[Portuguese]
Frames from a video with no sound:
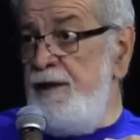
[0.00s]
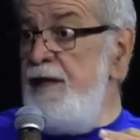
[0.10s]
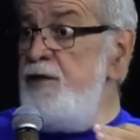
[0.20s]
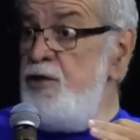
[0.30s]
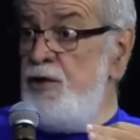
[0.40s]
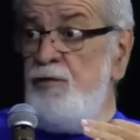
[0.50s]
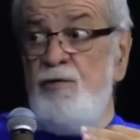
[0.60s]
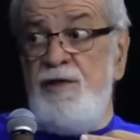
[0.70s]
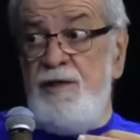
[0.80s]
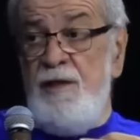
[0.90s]
da
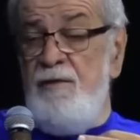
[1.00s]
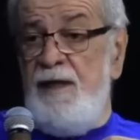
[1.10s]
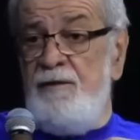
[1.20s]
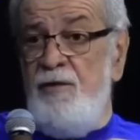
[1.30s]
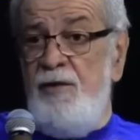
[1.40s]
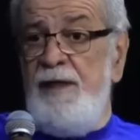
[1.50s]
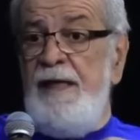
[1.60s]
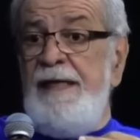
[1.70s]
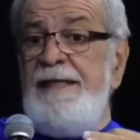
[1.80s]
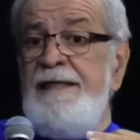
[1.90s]
instituição católica,
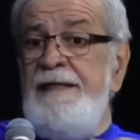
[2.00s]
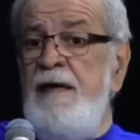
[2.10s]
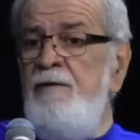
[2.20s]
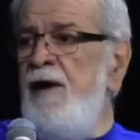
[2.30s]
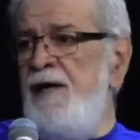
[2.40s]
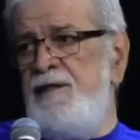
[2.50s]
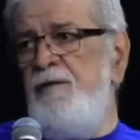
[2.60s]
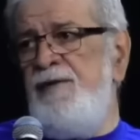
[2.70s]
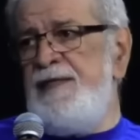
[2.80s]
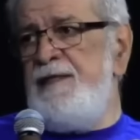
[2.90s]
não há
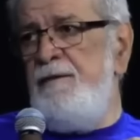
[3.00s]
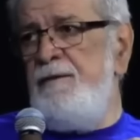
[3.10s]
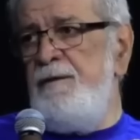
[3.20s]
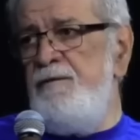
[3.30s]
salvação.